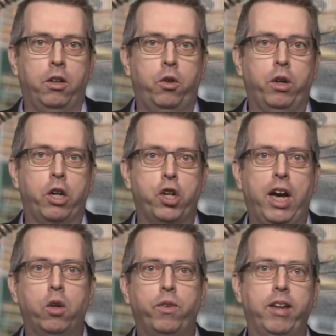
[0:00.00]
Zur
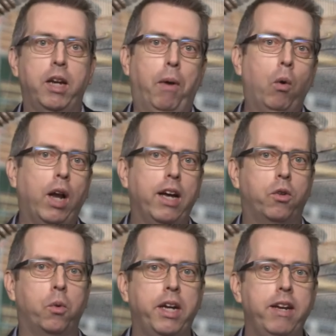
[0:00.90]
Unterscheidung, was eine
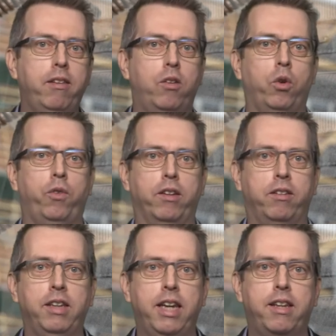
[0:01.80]
Bauleistung ist und
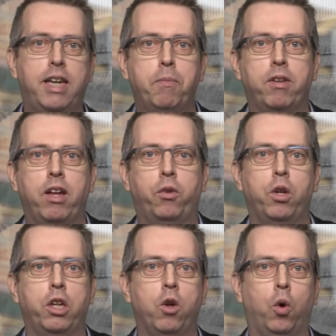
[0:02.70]
was nicht, gibt es
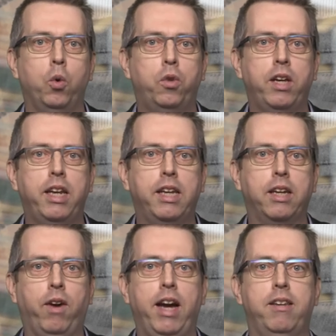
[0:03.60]
natürlich noch
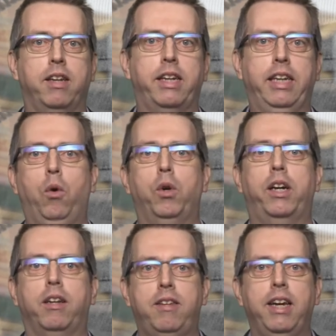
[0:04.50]
unzählige weitere genaue
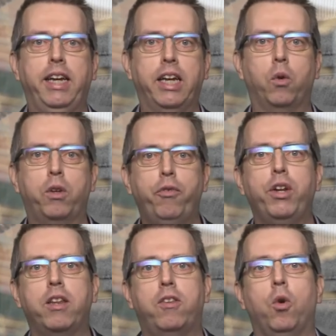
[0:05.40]
Kriterien und
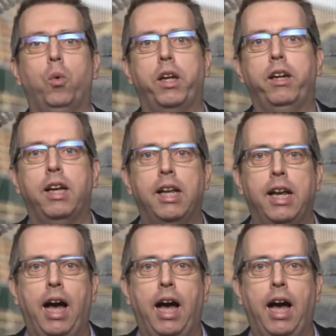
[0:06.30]
Definitionen,